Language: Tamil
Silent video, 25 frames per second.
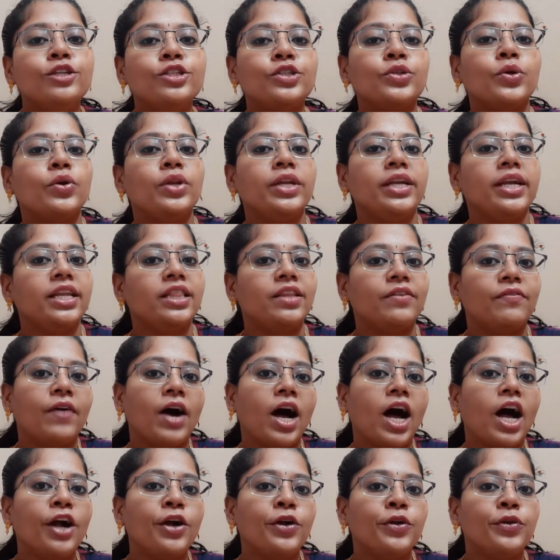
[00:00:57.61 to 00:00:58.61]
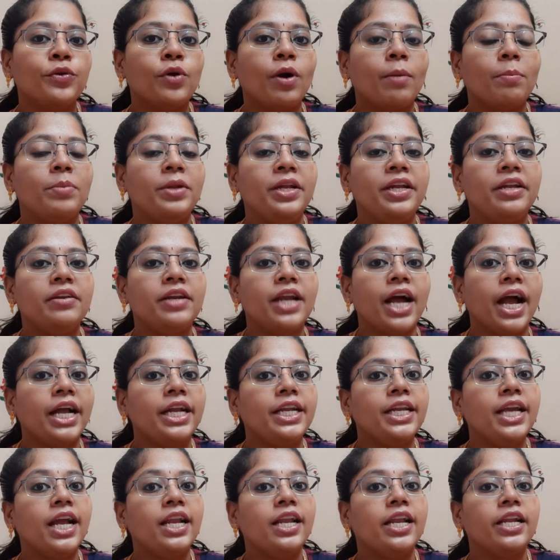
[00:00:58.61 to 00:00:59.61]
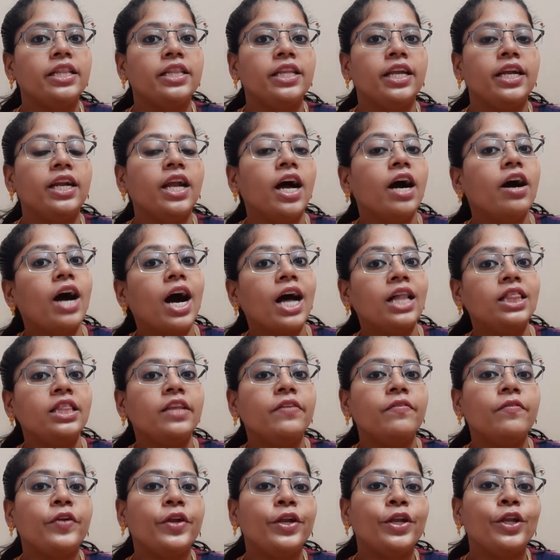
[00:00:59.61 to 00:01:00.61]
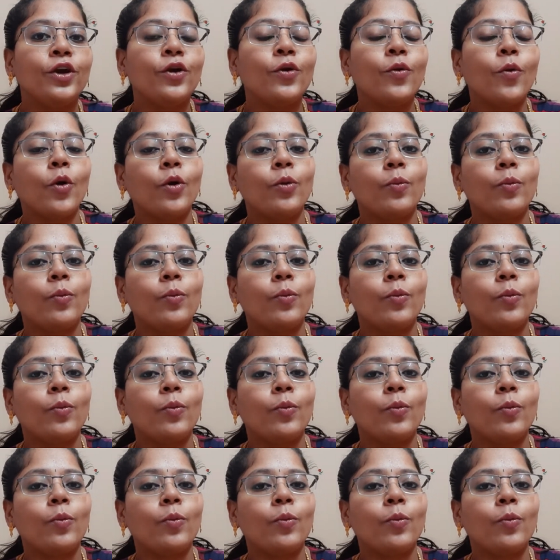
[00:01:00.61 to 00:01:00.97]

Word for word: ஸோ நீங்கள் இதை வாங்கணும் அப்படின்ற ஐடியாவில் இருந்தீங்கன்னா அந்த வீடியோ